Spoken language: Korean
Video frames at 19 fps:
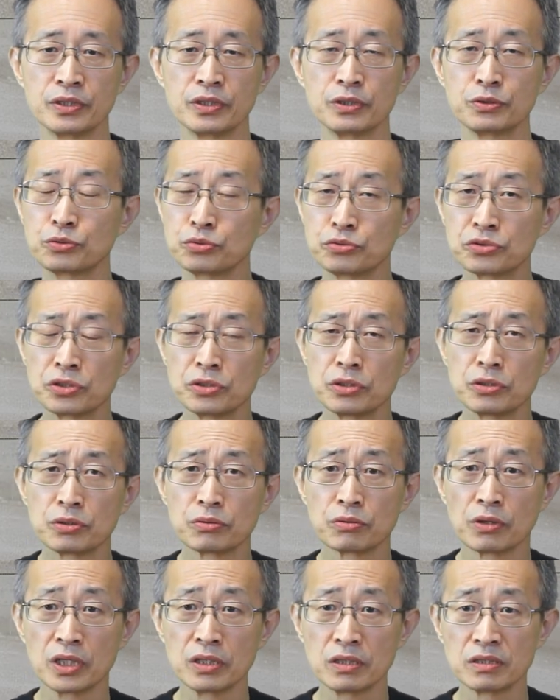이 수천 년
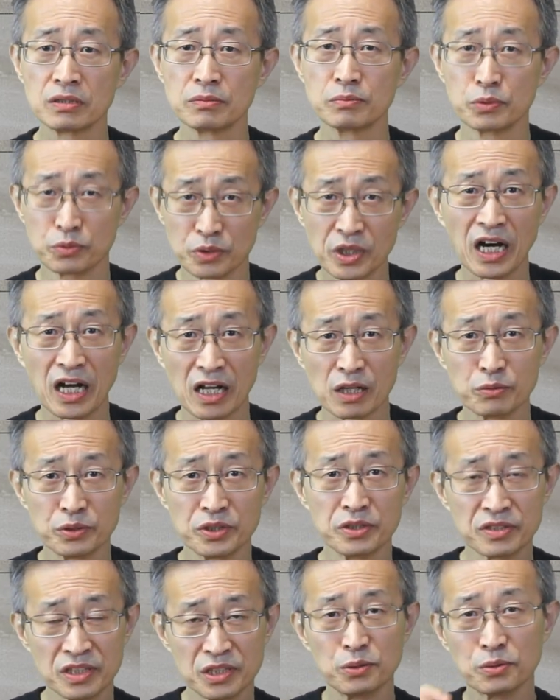동안 뭐 우리가 알고
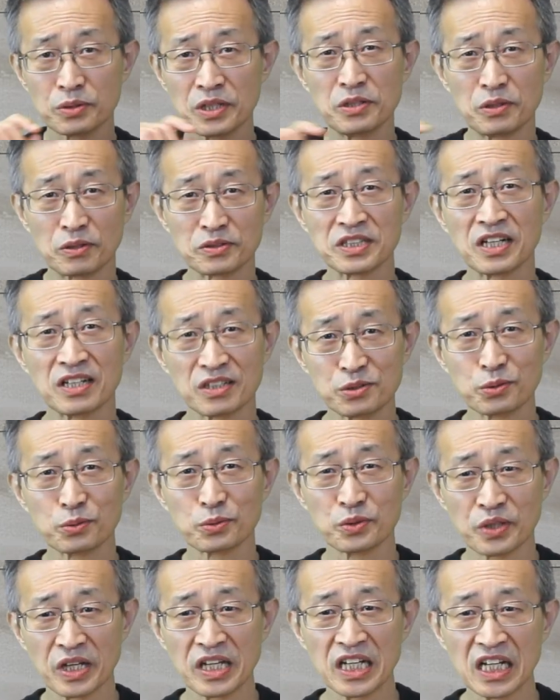있는 기록된 역사가 그
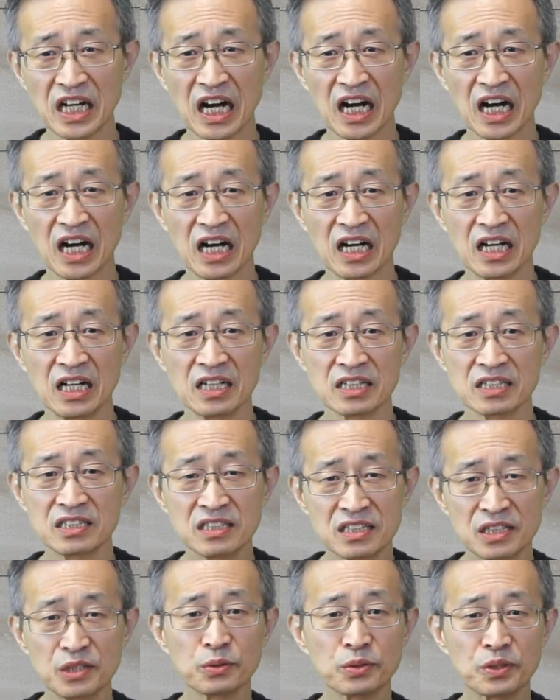정도 되니까
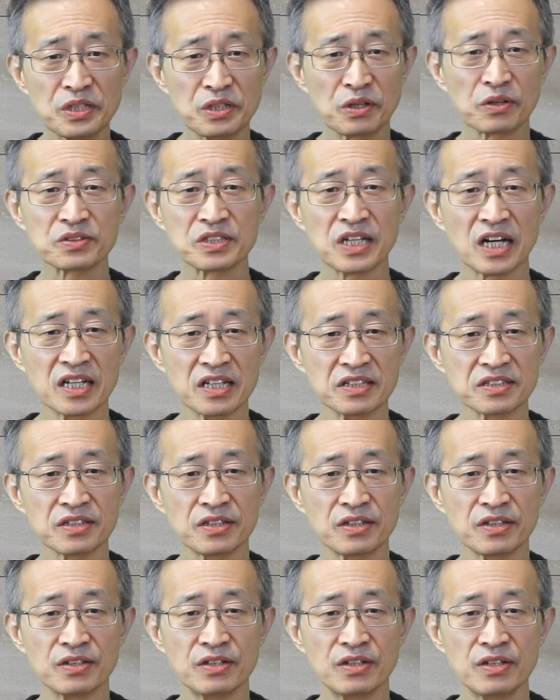그 기록된 역사
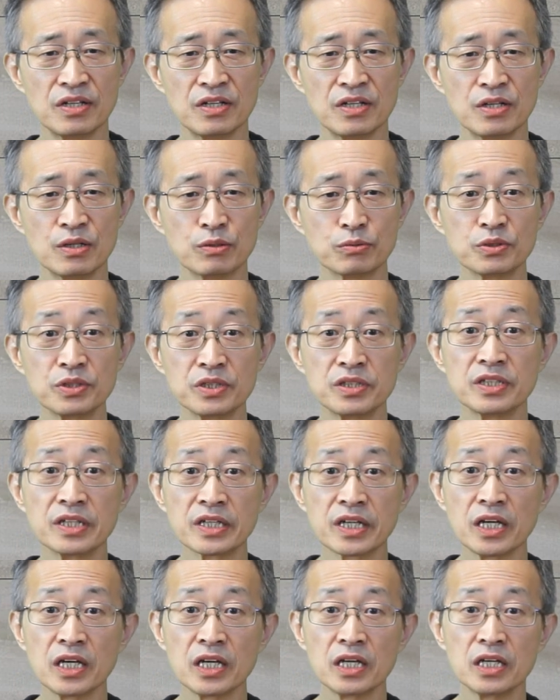안에서
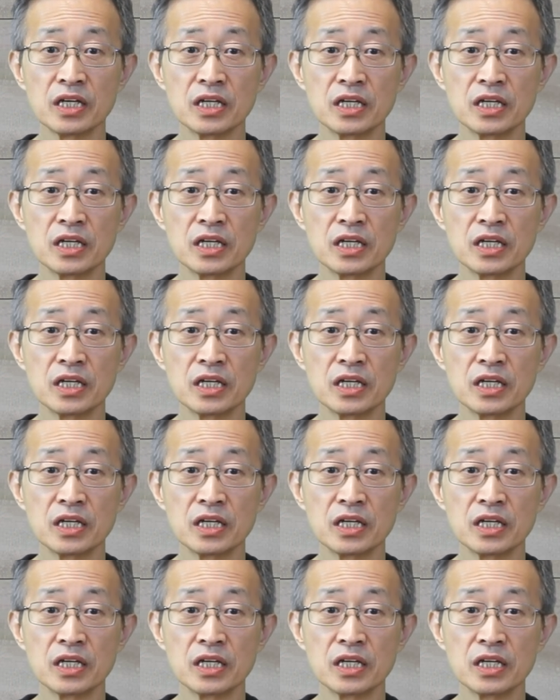우리들에게